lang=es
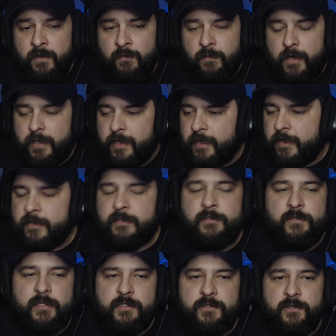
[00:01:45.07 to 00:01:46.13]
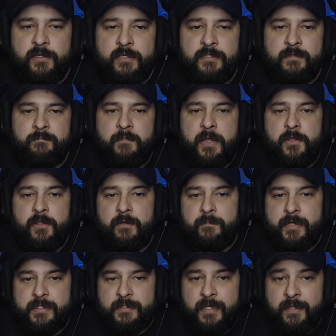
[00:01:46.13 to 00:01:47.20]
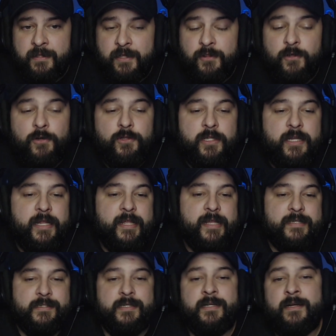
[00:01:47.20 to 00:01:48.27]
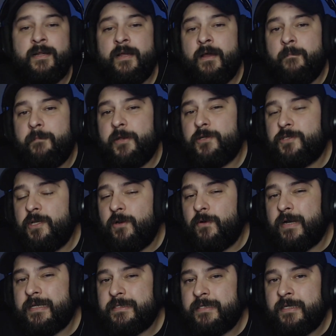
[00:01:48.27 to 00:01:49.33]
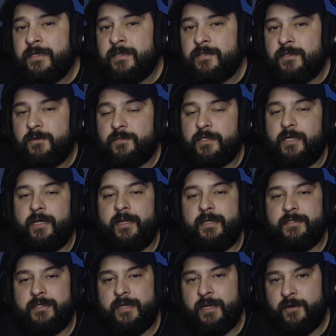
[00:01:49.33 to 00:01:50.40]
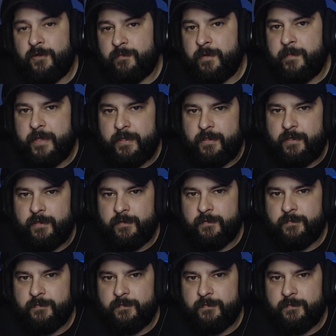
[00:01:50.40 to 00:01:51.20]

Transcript: Cualquiera de estas donaciones me ayudan bastante. No lo tienen que hacer, pero si lo hacen, se los agradeceré enormemente.